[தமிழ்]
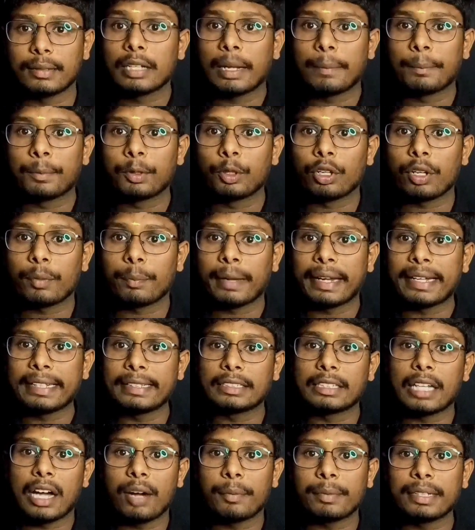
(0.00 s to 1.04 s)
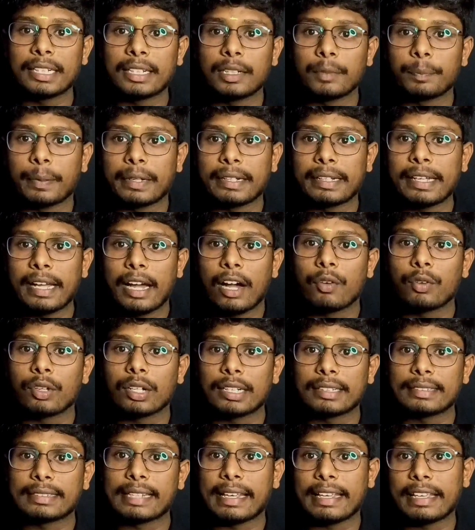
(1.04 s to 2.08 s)
நம்மளோட மைண்ட் டாமினன்ட் பண்ணி
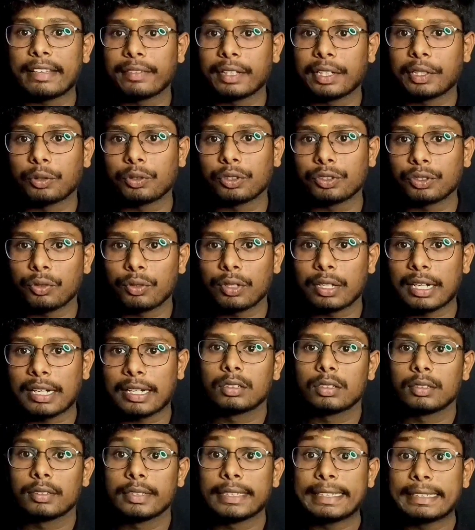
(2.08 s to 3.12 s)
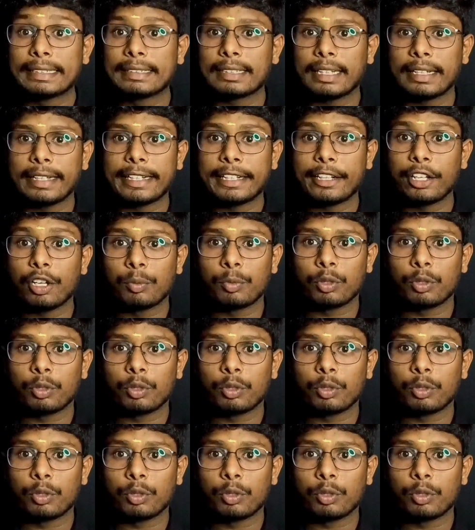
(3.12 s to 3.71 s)
அவங்கள செய்ய வைக்கணும்னு சொல்கிறாங்க இதுதான் இடியோ